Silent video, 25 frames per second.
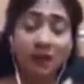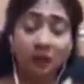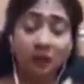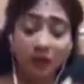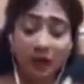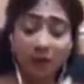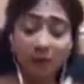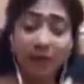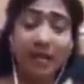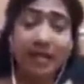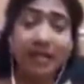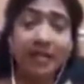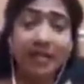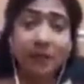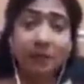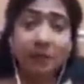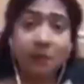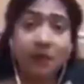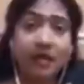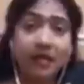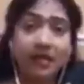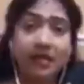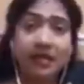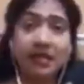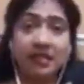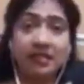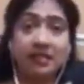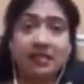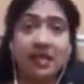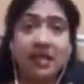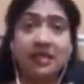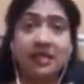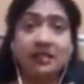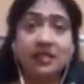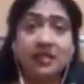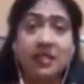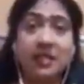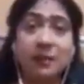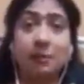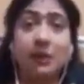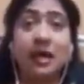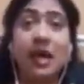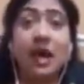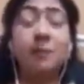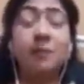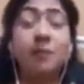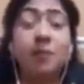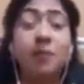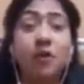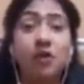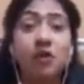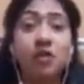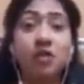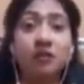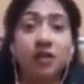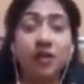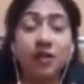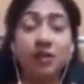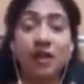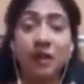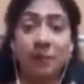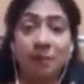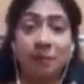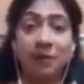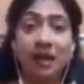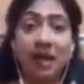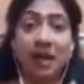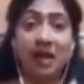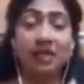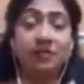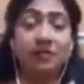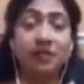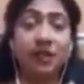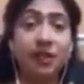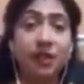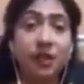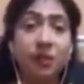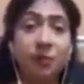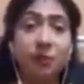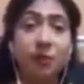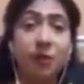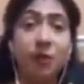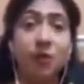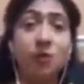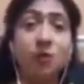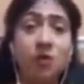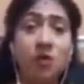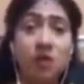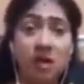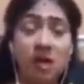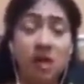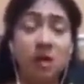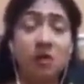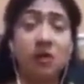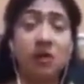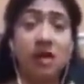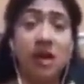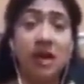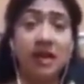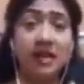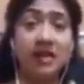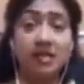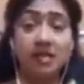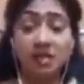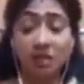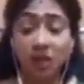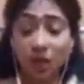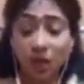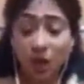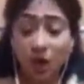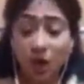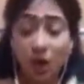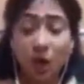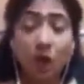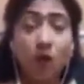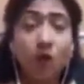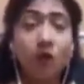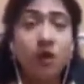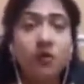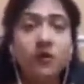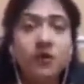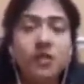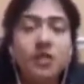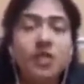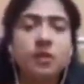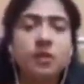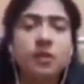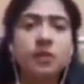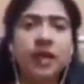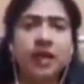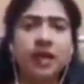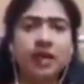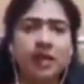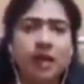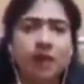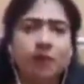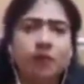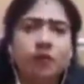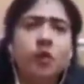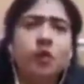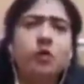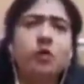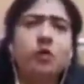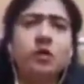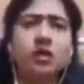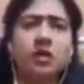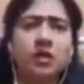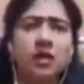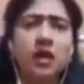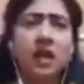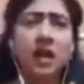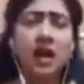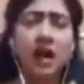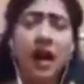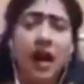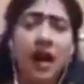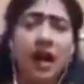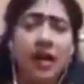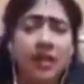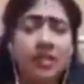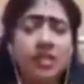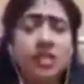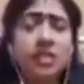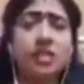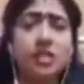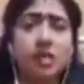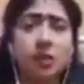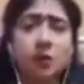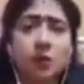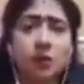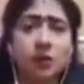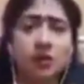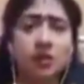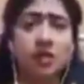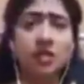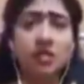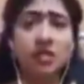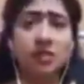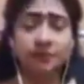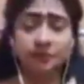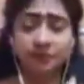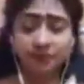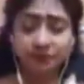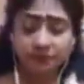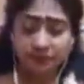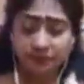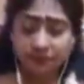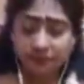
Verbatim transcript: அதுவும் நான் படிக்க படிக்க நேற்று ராத்திரி எப்படா பொழுது வீடியோ எப்படா இந்த வீடியோ போடுவோன்ற அளவுக்கு ஆயிடுச்சு ஒவ்வொரு விஷயமும் எனக்கு அவ்வளோ ஒரு ஆச்சரியத்தை கொடுத்துச்சு